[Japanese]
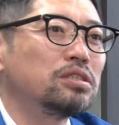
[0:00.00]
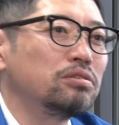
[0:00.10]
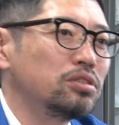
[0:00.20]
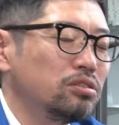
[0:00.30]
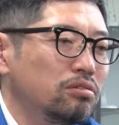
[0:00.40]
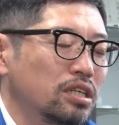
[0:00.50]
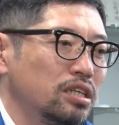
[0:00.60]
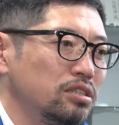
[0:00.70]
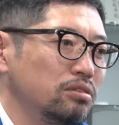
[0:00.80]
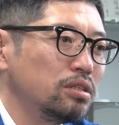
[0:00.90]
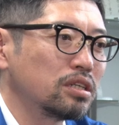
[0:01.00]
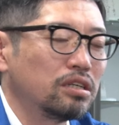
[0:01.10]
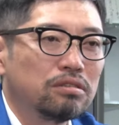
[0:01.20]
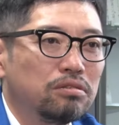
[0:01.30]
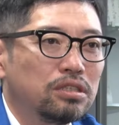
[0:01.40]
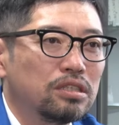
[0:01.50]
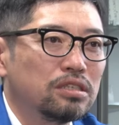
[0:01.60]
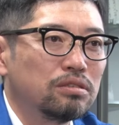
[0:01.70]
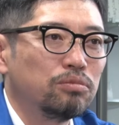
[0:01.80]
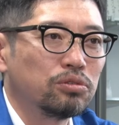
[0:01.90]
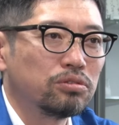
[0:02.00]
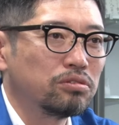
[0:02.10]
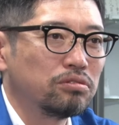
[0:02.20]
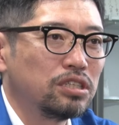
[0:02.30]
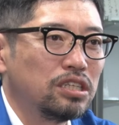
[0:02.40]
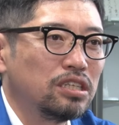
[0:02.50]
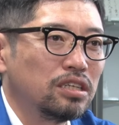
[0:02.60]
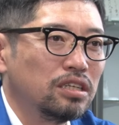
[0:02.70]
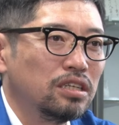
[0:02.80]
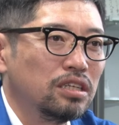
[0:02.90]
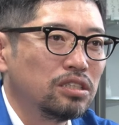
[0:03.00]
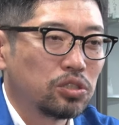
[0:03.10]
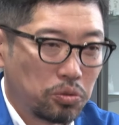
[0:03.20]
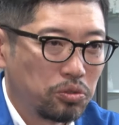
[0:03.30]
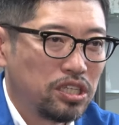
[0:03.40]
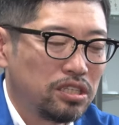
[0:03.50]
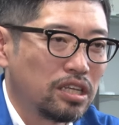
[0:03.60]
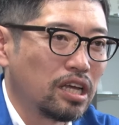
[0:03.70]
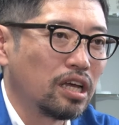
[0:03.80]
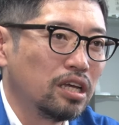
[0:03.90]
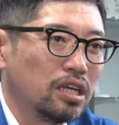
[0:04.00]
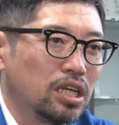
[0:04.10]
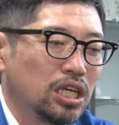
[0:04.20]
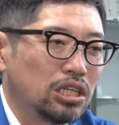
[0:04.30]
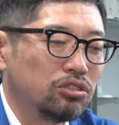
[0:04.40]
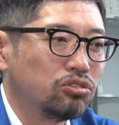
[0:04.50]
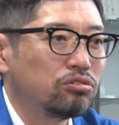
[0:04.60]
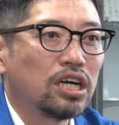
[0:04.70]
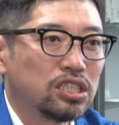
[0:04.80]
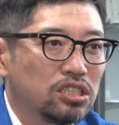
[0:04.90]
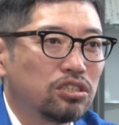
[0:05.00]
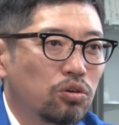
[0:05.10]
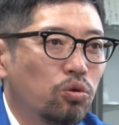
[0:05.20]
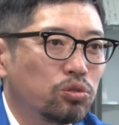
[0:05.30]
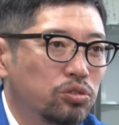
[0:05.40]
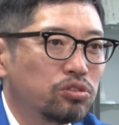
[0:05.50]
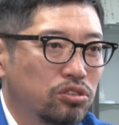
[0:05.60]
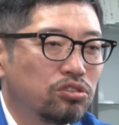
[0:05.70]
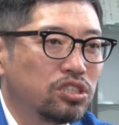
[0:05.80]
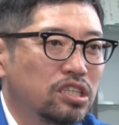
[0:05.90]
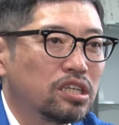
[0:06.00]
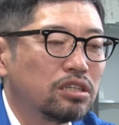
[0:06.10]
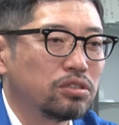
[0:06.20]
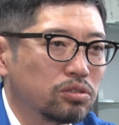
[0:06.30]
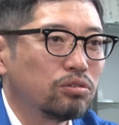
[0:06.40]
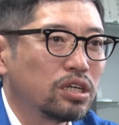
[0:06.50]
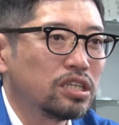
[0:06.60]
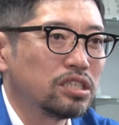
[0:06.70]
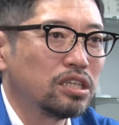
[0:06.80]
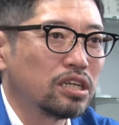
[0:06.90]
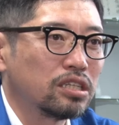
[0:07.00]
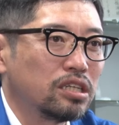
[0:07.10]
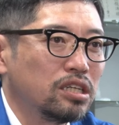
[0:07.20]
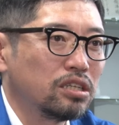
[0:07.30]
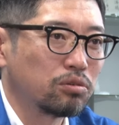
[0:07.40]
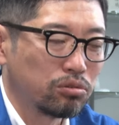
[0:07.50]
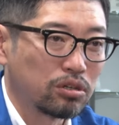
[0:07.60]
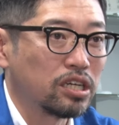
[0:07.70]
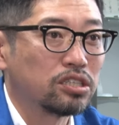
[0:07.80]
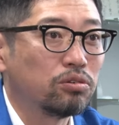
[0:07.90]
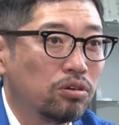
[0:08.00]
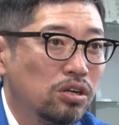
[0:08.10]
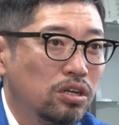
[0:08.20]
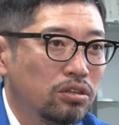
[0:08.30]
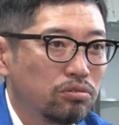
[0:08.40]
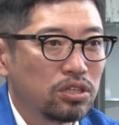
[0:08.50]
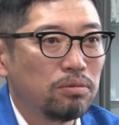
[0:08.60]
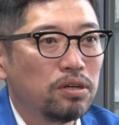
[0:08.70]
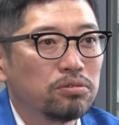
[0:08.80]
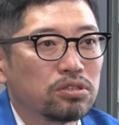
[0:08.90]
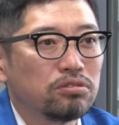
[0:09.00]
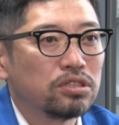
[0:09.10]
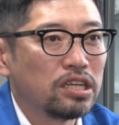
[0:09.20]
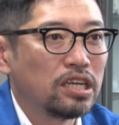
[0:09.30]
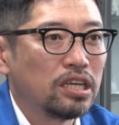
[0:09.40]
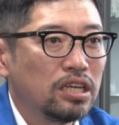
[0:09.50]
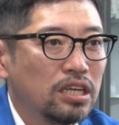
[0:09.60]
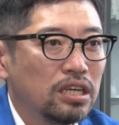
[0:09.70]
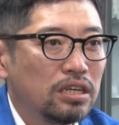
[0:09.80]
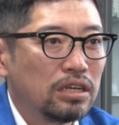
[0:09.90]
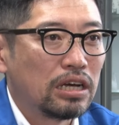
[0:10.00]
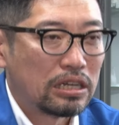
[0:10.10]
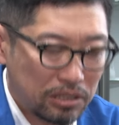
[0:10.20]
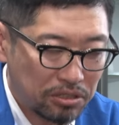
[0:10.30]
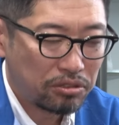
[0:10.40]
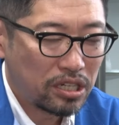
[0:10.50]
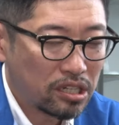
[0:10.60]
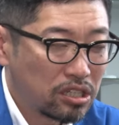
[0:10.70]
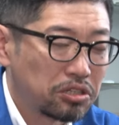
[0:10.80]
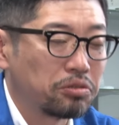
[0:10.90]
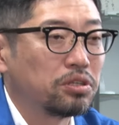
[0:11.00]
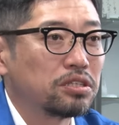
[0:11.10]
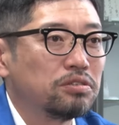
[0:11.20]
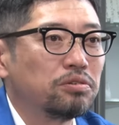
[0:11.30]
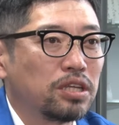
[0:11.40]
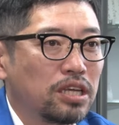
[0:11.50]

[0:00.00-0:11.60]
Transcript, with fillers: うちの会長は頑固一徹ものづくり職人で18高卒してからずっと会社で働いてこの会社の基盤を作って作り上げた人ですの